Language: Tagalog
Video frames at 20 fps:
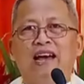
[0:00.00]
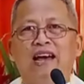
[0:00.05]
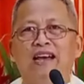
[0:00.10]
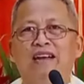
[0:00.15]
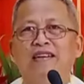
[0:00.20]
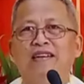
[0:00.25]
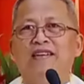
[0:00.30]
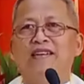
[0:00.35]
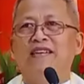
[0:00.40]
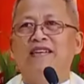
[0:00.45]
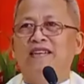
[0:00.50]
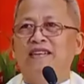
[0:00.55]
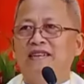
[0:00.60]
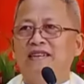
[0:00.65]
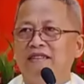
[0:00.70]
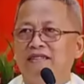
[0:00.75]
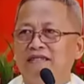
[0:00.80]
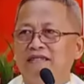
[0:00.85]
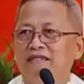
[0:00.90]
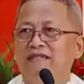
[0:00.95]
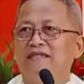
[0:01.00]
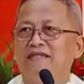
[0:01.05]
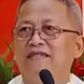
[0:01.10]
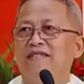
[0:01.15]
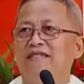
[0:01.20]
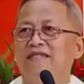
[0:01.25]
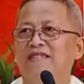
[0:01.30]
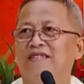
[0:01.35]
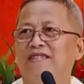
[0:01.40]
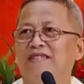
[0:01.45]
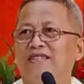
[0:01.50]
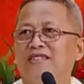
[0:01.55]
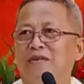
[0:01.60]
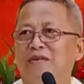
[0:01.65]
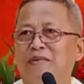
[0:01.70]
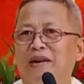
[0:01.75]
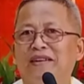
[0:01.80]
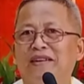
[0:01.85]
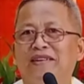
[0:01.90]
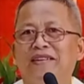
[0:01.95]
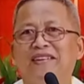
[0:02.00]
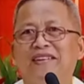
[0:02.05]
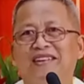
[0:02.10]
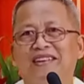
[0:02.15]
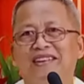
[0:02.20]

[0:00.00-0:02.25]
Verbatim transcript: and isa